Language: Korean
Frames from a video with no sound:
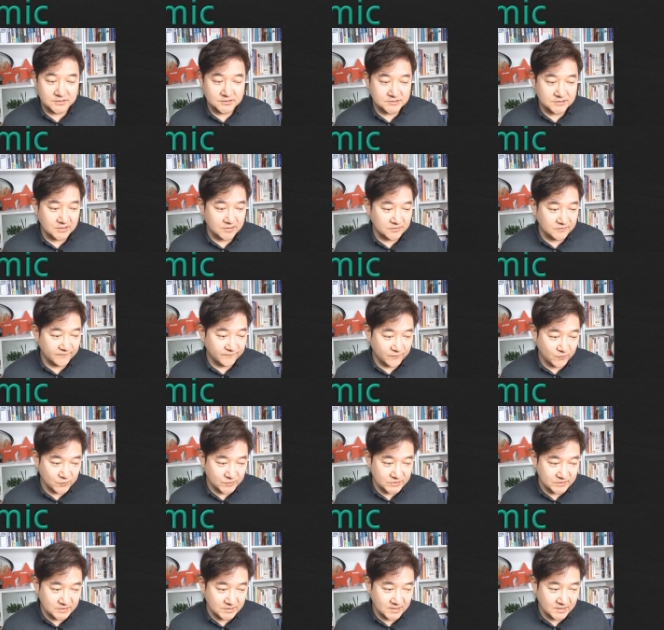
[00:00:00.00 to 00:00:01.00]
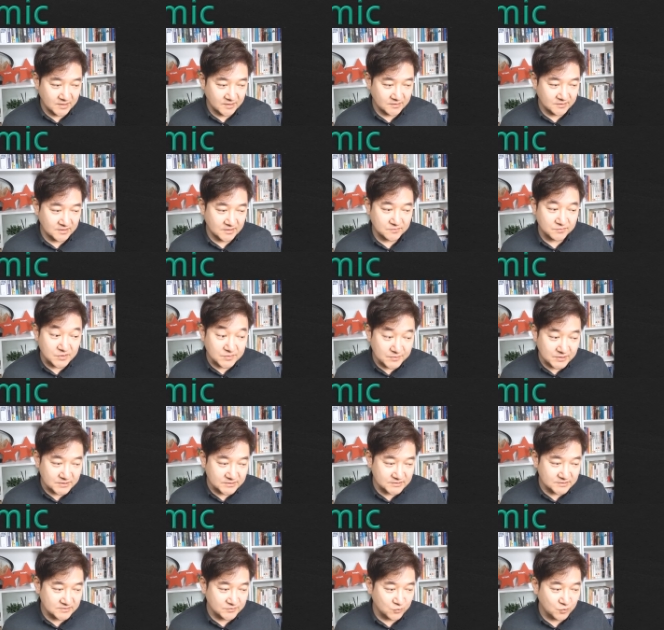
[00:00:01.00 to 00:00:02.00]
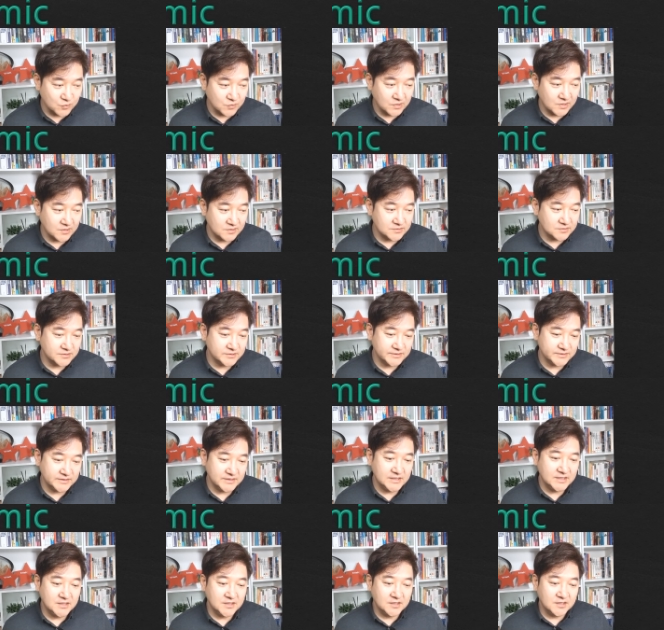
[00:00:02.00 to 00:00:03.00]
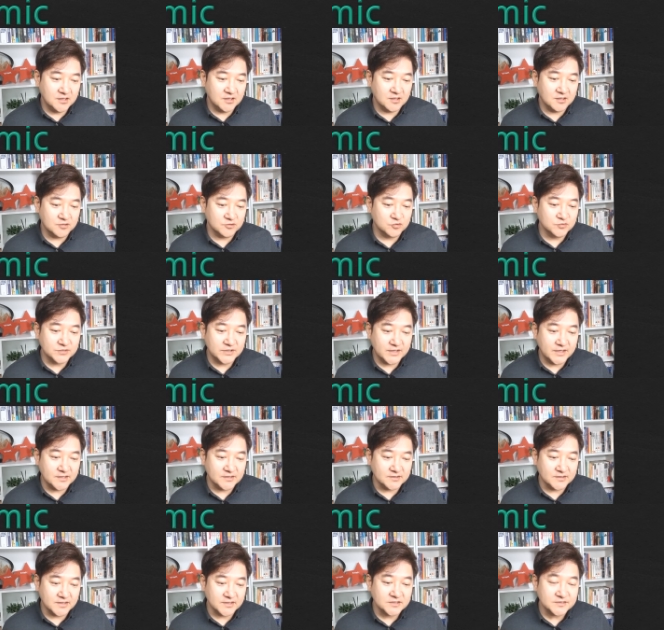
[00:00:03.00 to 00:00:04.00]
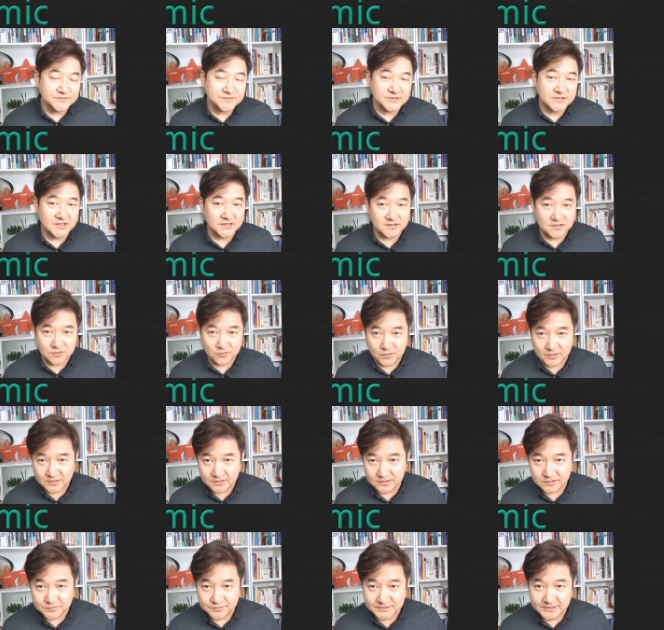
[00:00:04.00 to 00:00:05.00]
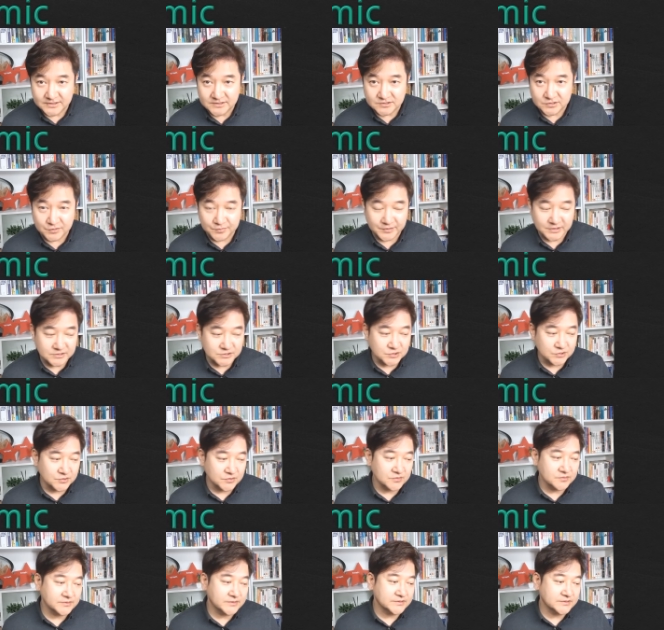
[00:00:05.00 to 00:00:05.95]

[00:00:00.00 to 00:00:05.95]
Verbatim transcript: 자, 어떤 폰인데 that mimics 뭔가를 어, 흉내내는데 흡사하다라고 하는 게 좀 자연스럽겠죠.